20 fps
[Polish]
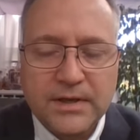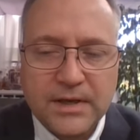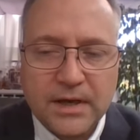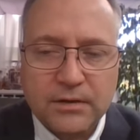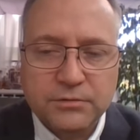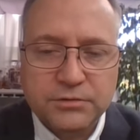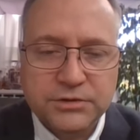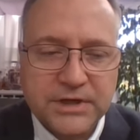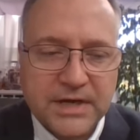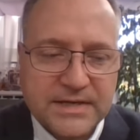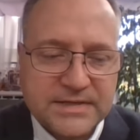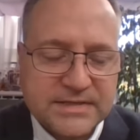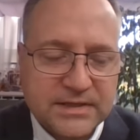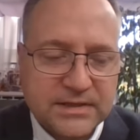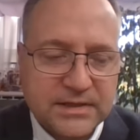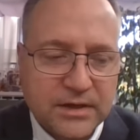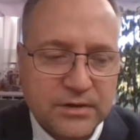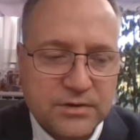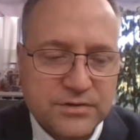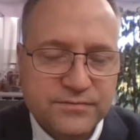jako szansę
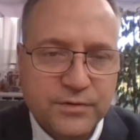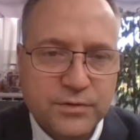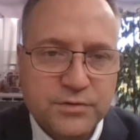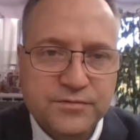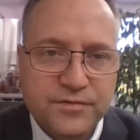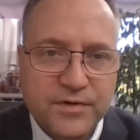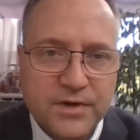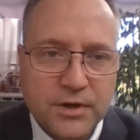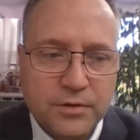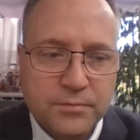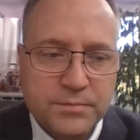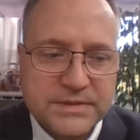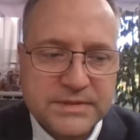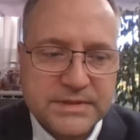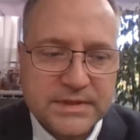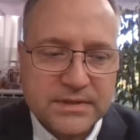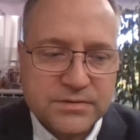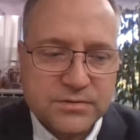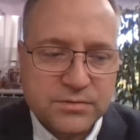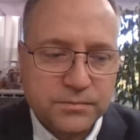dla rozwoju swojego
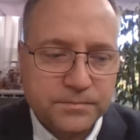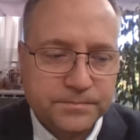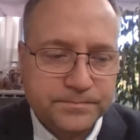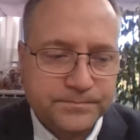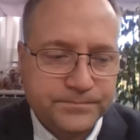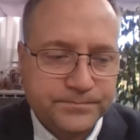biznesu.